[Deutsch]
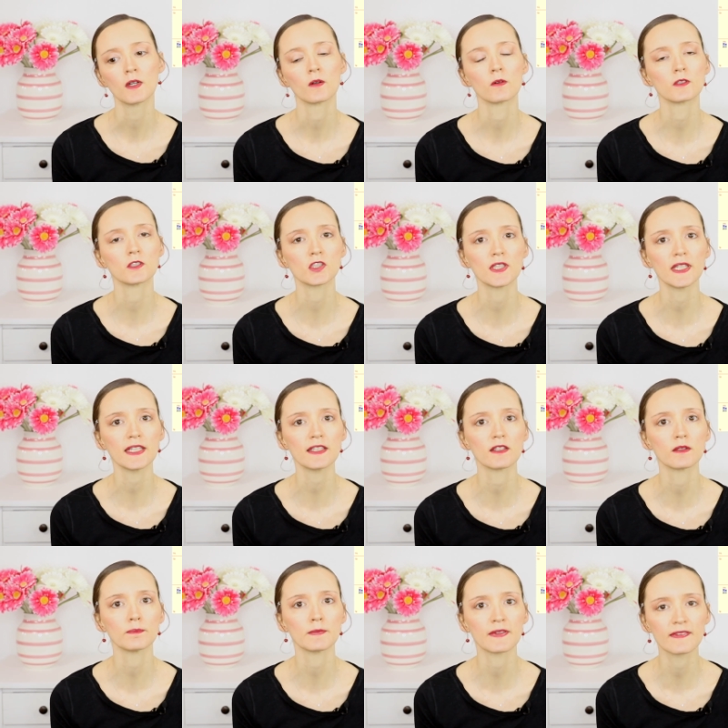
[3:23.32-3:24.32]
und steht
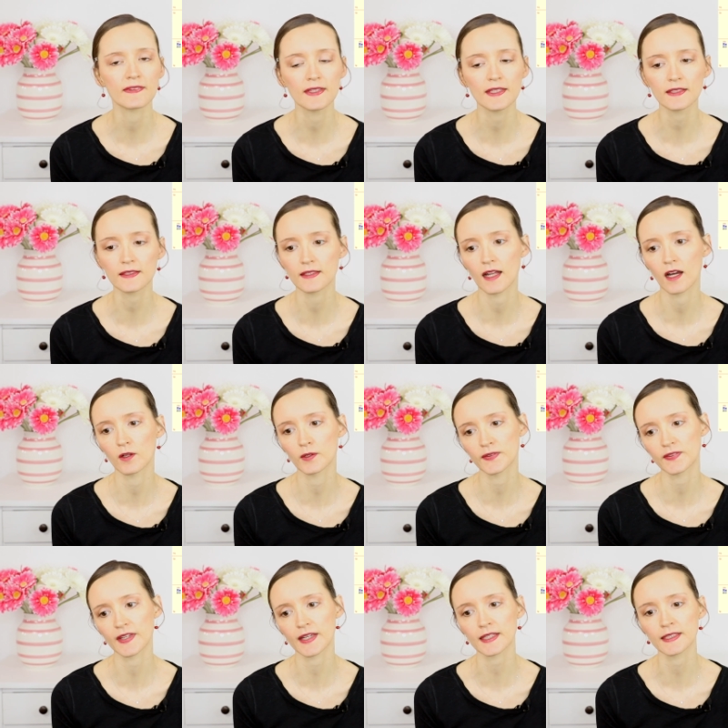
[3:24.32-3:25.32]
im zehnten
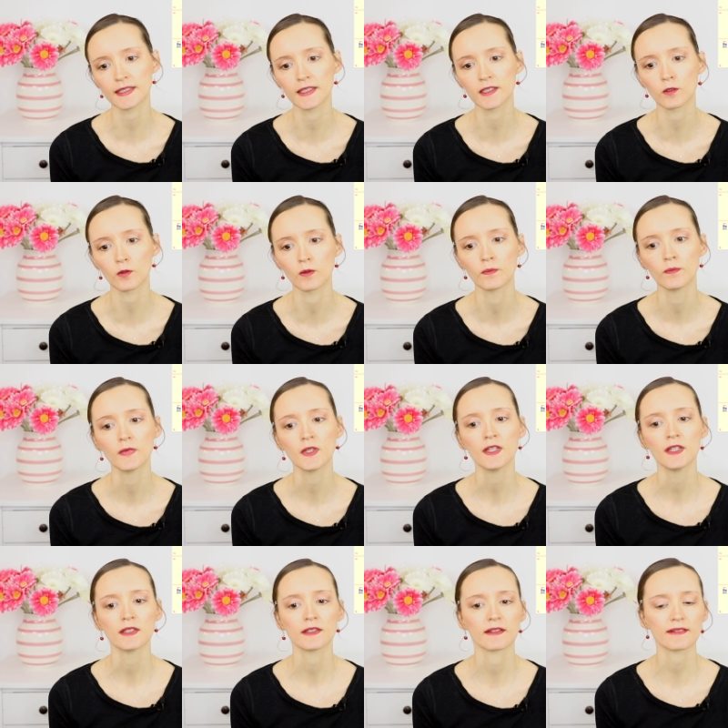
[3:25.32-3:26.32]
Haus der Regierung.
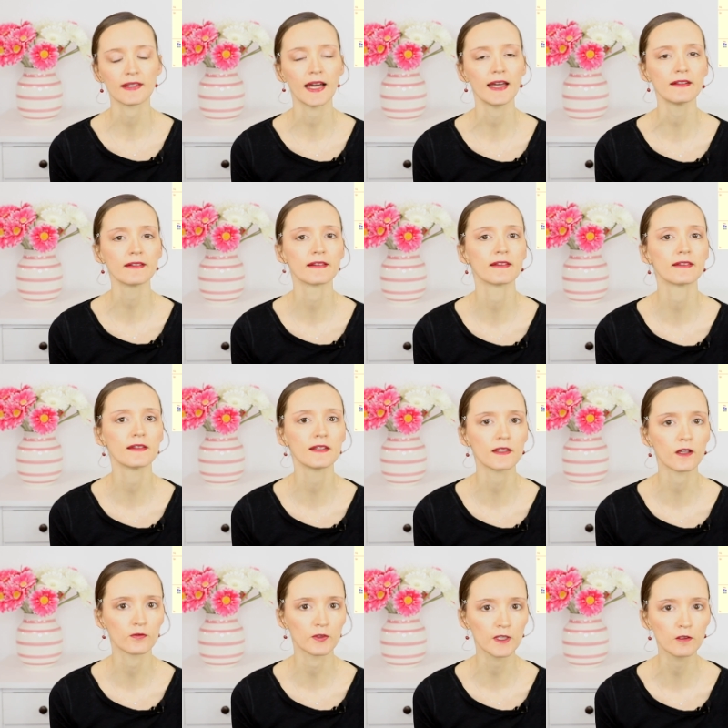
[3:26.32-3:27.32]
Das heißt, es
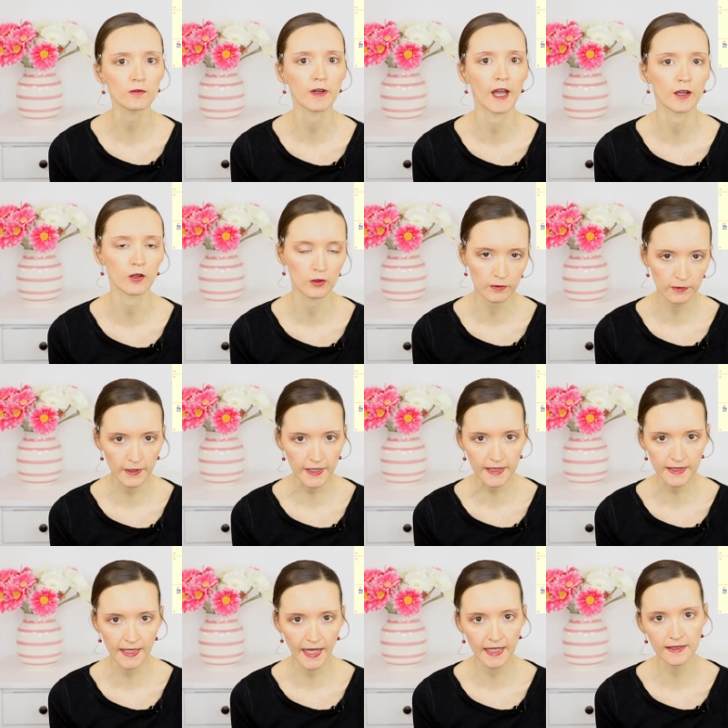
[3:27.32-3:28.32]
sind auf jeden Fall
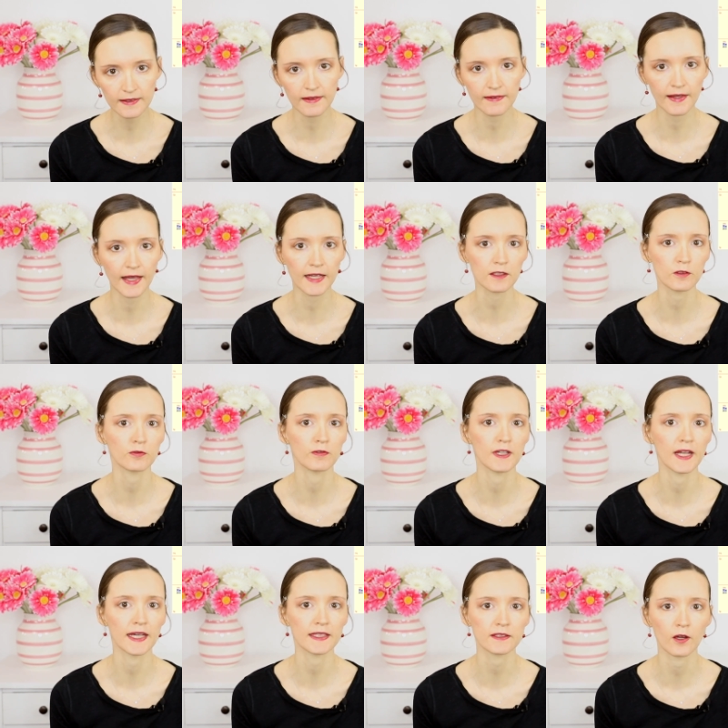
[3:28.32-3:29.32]
Konflikte angezeigt,
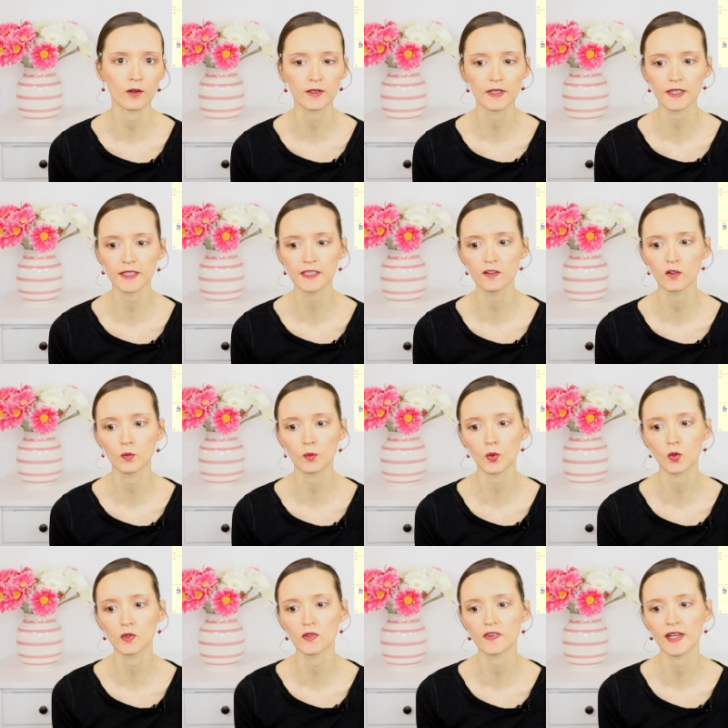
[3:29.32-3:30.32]
vielleicht auch
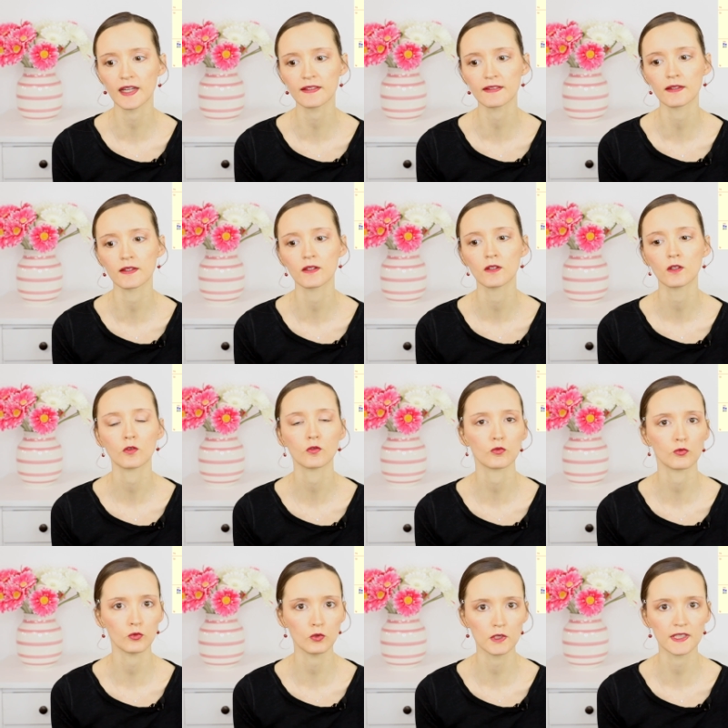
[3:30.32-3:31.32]
Gerichtsprozesse
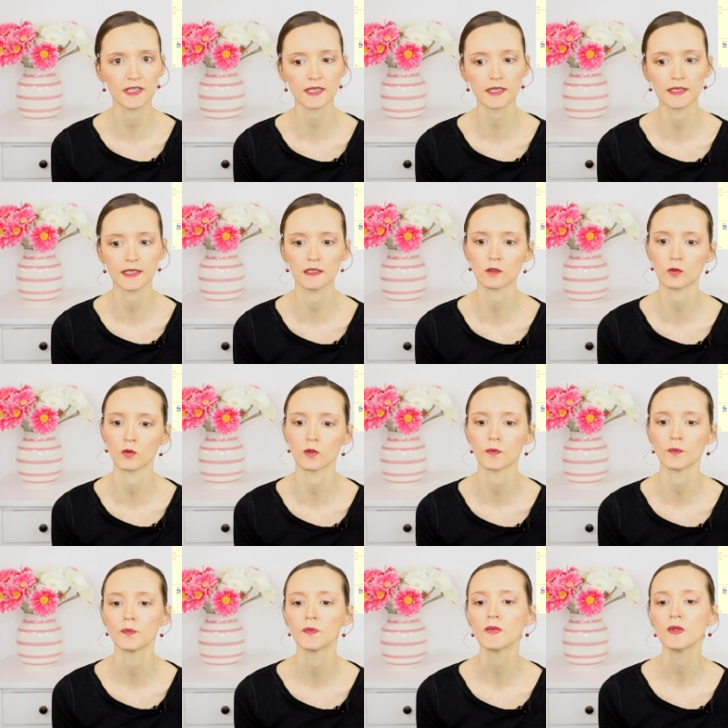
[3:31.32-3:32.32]
für die Regierung.